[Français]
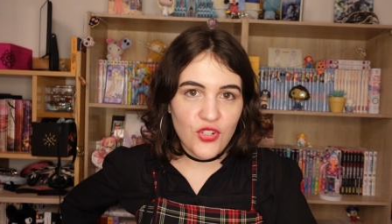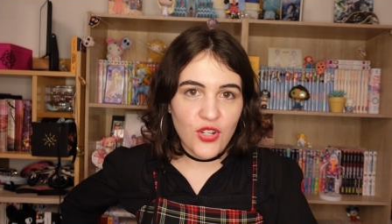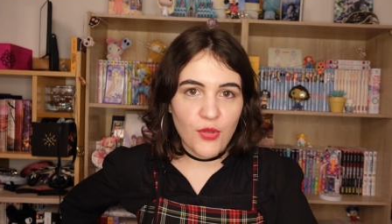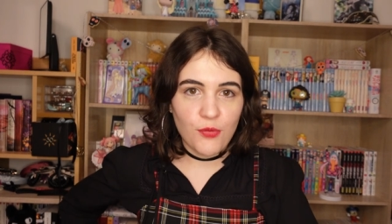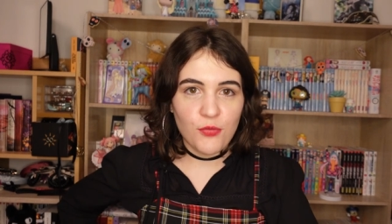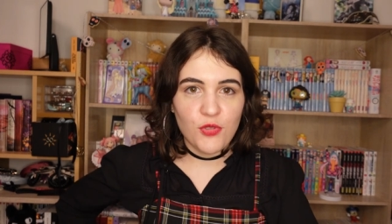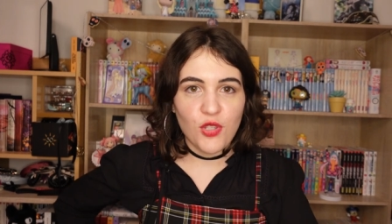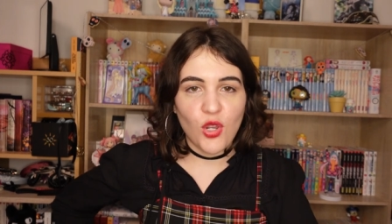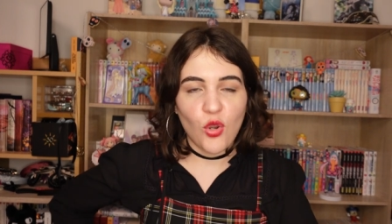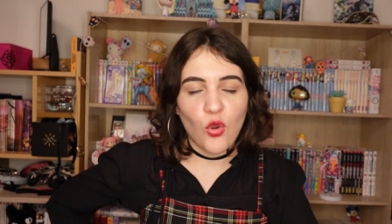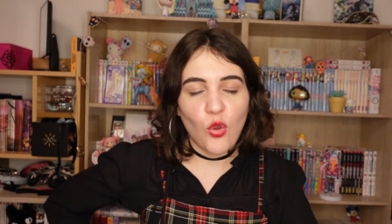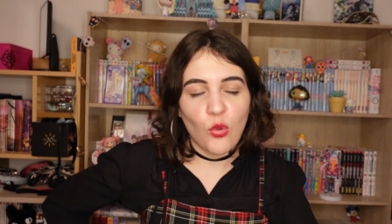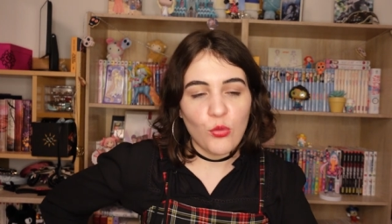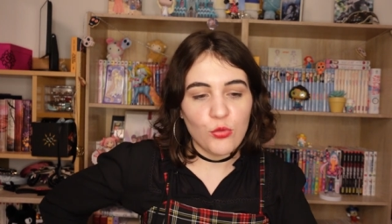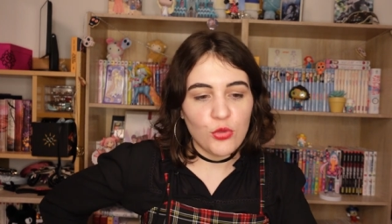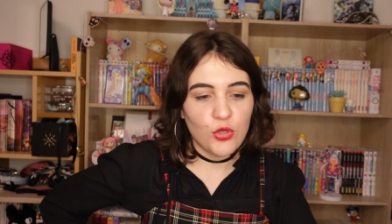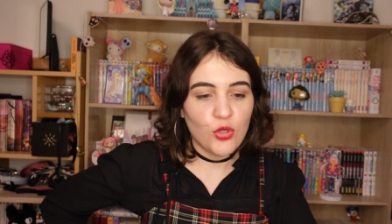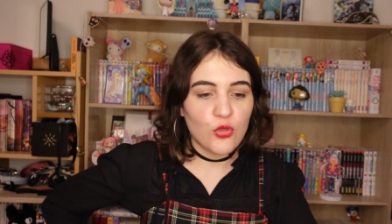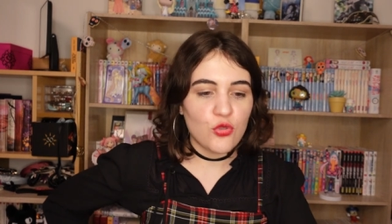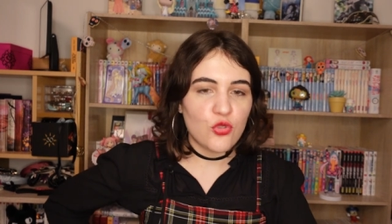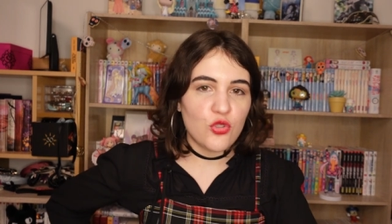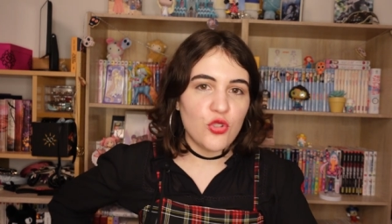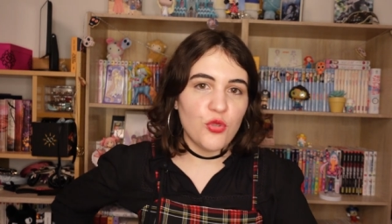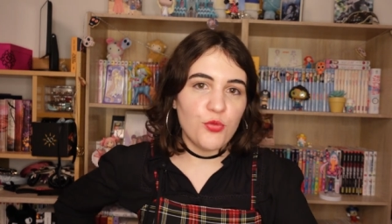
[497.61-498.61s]
J'aime bien
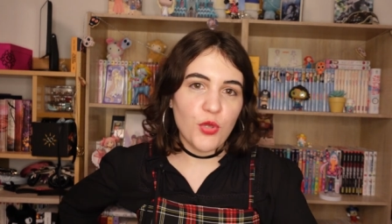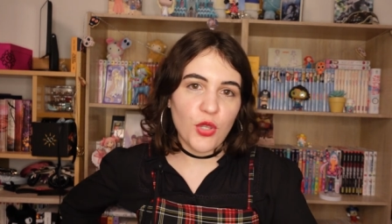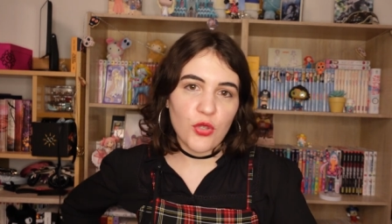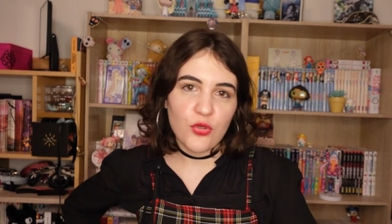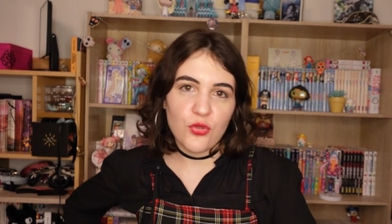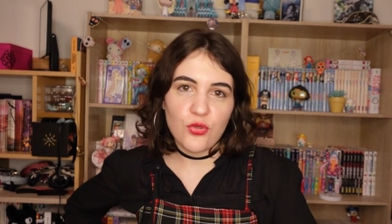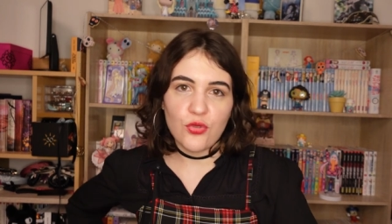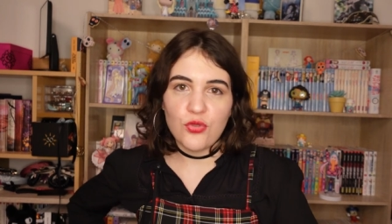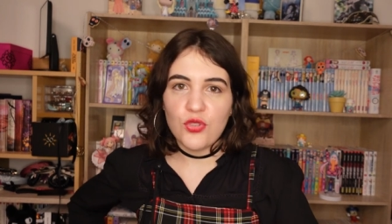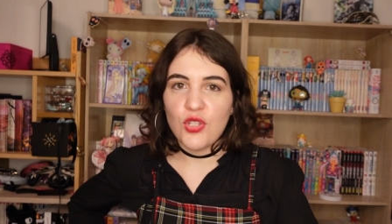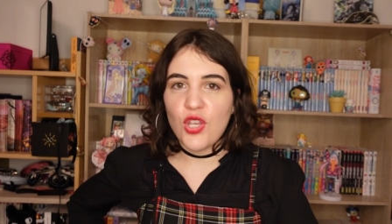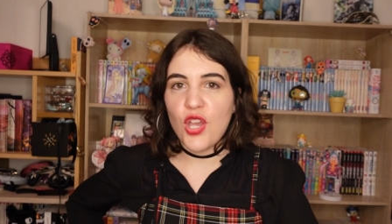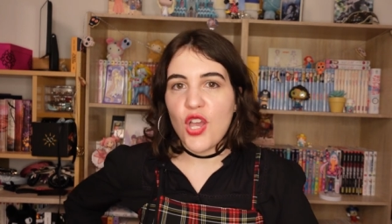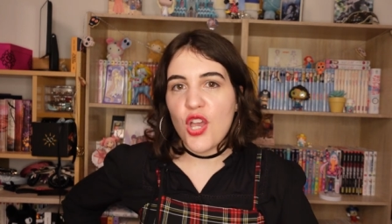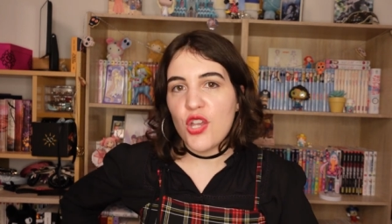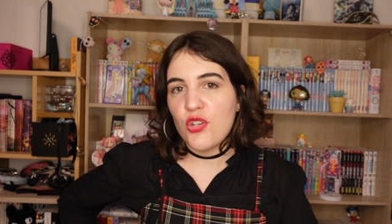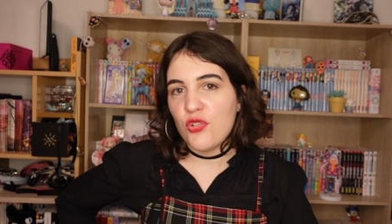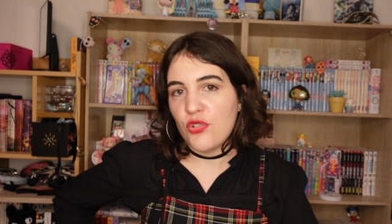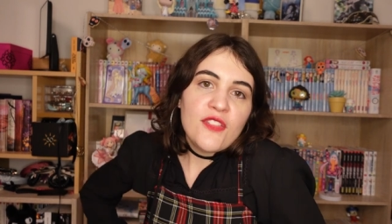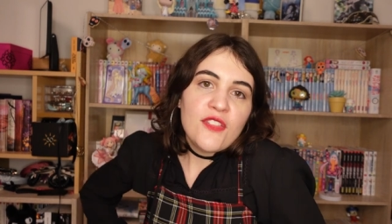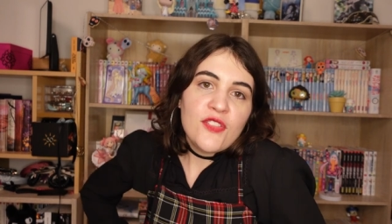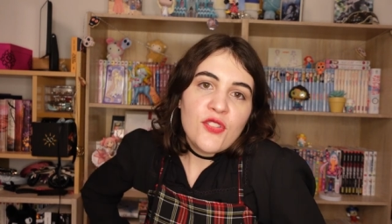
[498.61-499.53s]
l'ambiance, les personnages.